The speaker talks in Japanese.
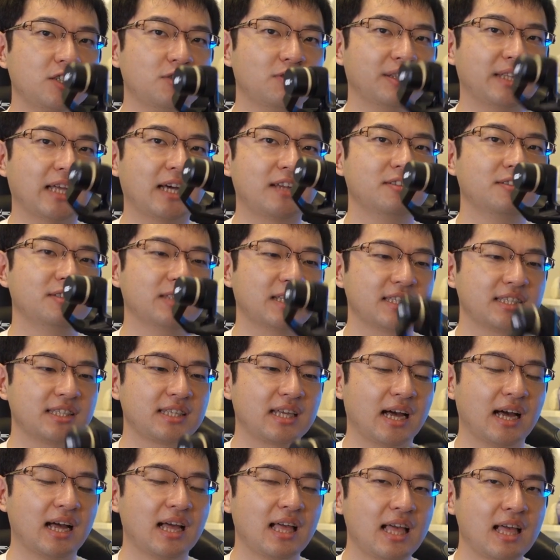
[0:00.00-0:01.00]
はなるんです
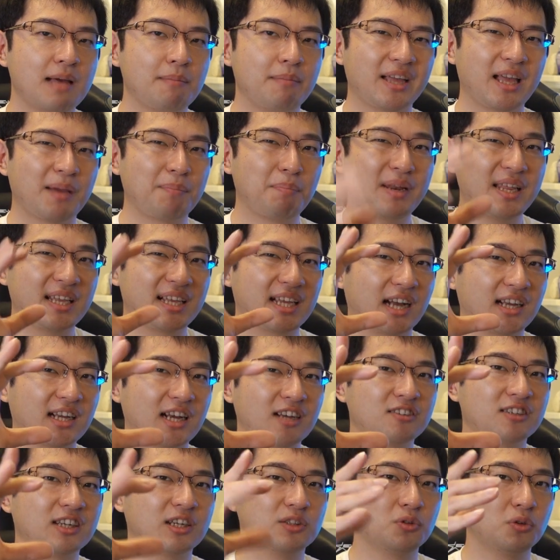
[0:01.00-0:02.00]
が、やっぱり画
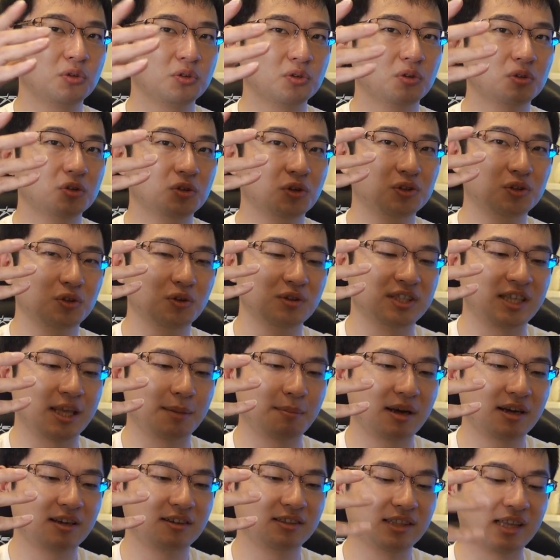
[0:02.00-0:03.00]
角がどんどん
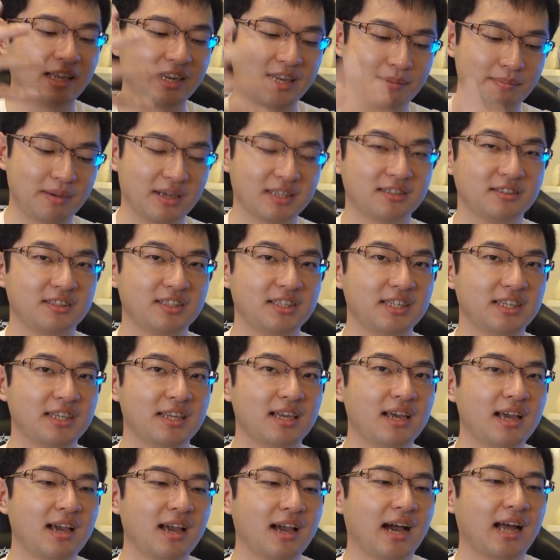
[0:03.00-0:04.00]
狭くなりますし、
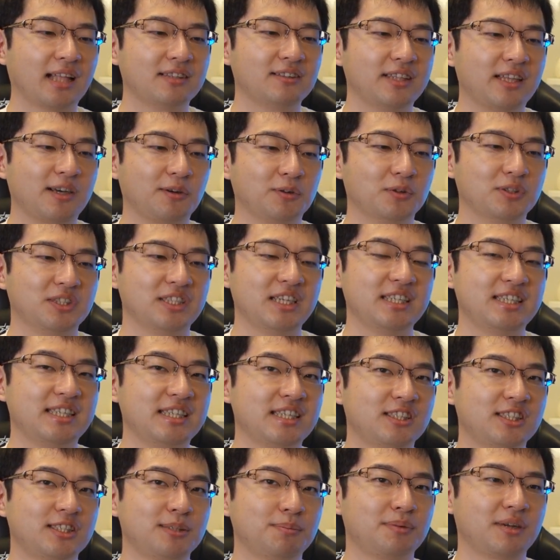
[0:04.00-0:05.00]
あとね、この
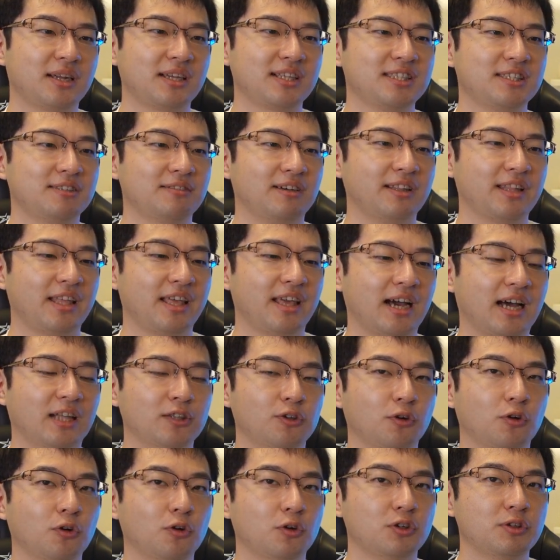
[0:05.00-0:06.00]
G6 プラスはね、
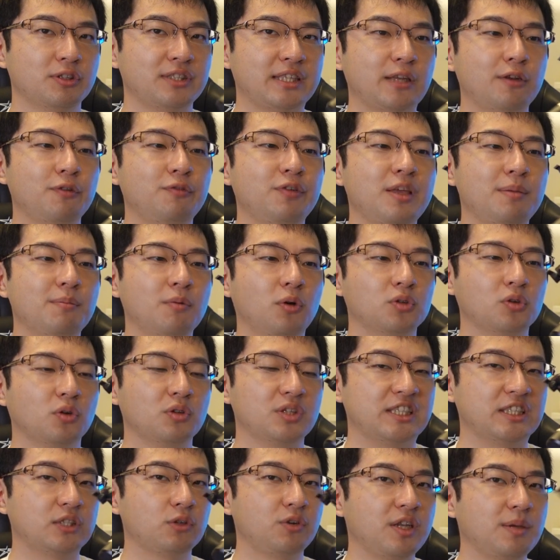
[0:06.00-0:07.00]
セルフィーモード、
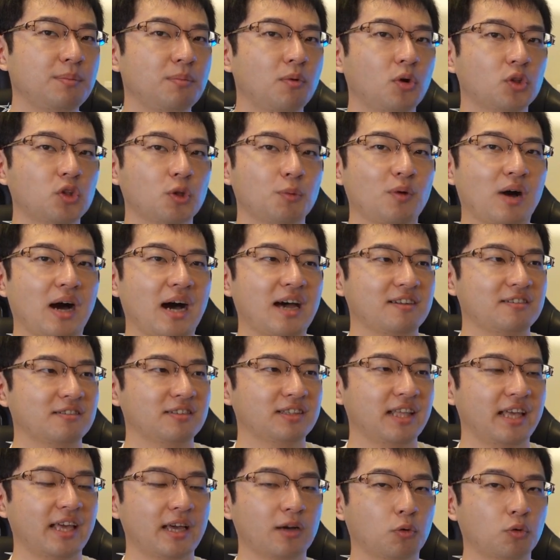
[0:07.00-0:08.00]
自撮りモードもある
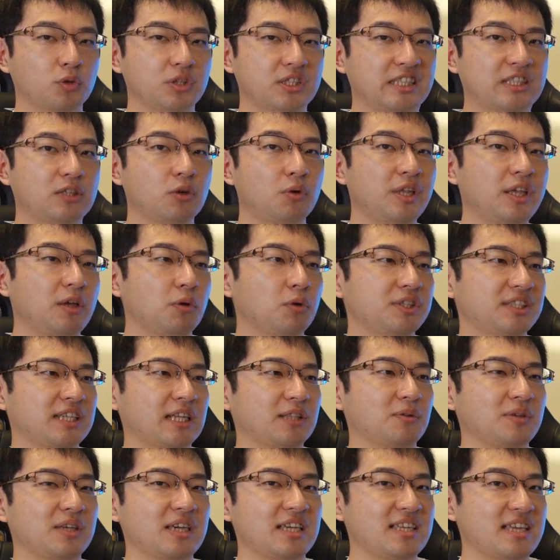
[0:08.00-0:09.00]
んで、こう自撮りをした
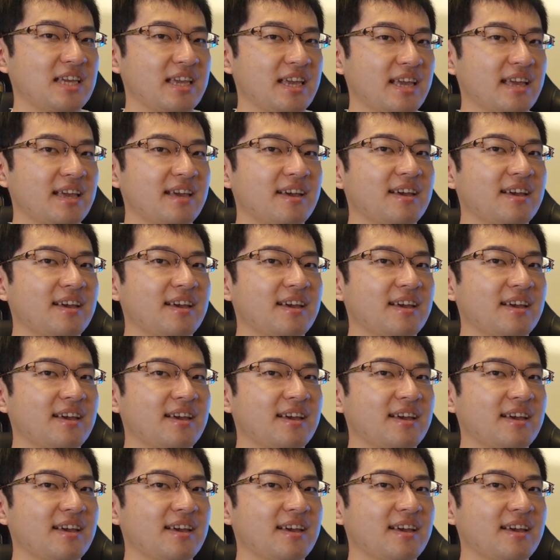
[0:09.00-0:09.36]
時に、